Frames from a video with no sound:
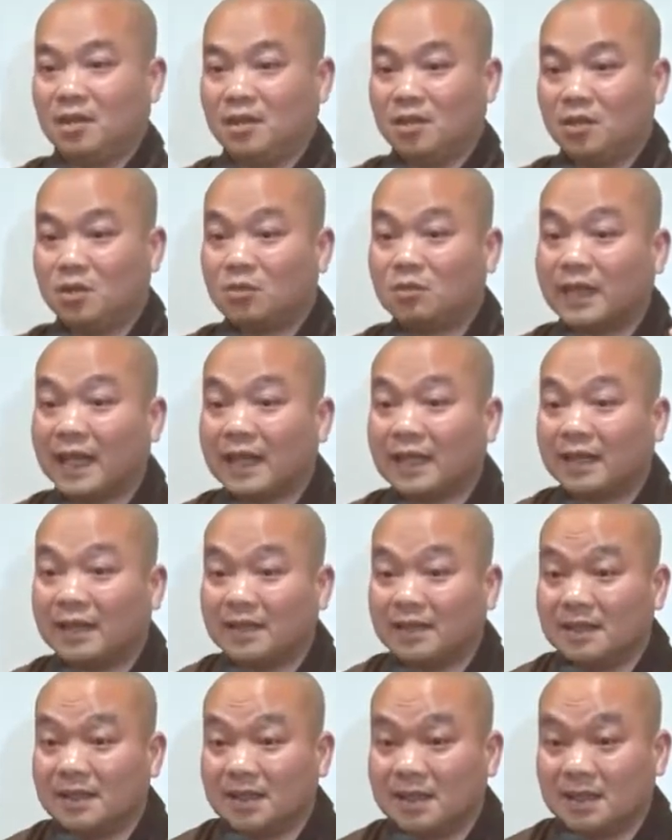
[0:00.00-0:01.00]
xúc tên
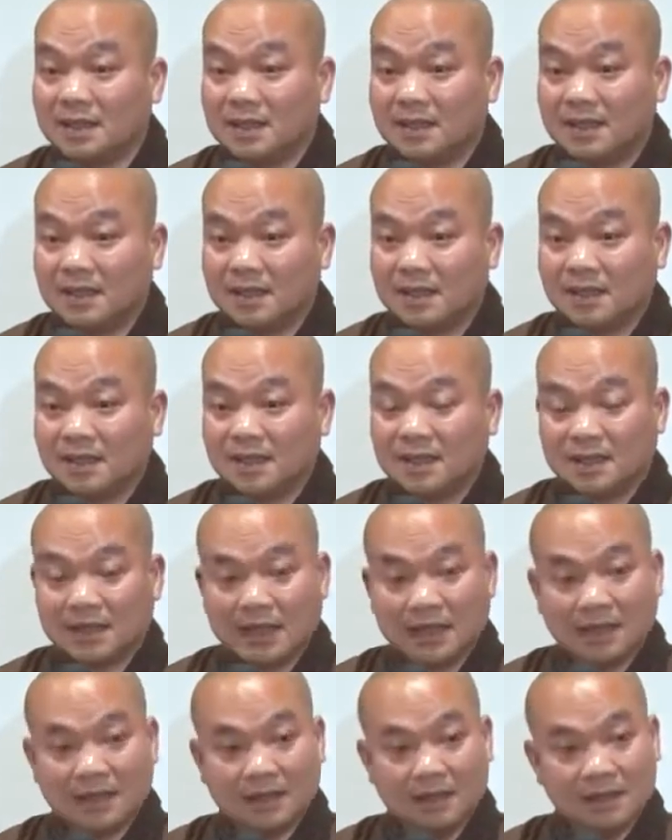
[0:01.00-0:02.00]
ngữ đó
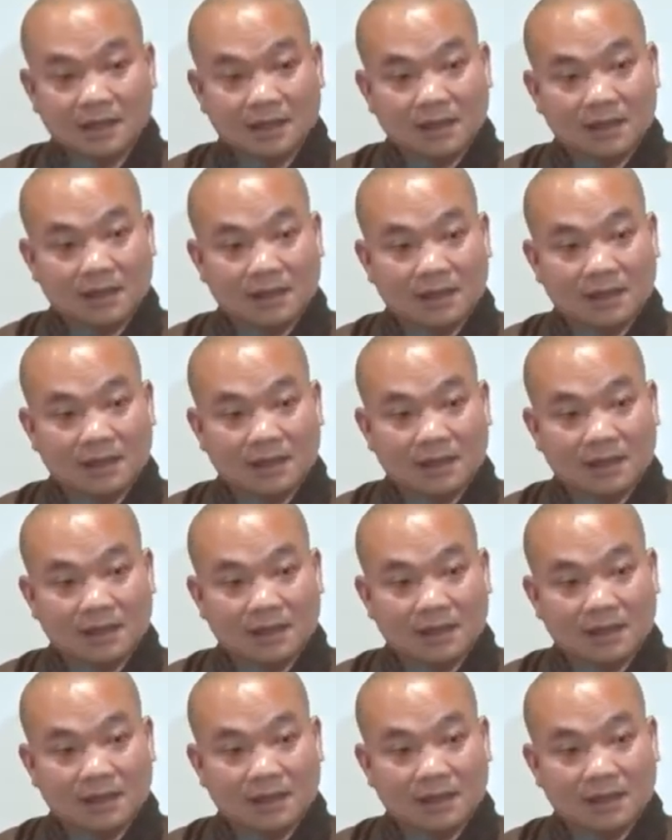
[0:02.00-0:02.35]
tên ngữ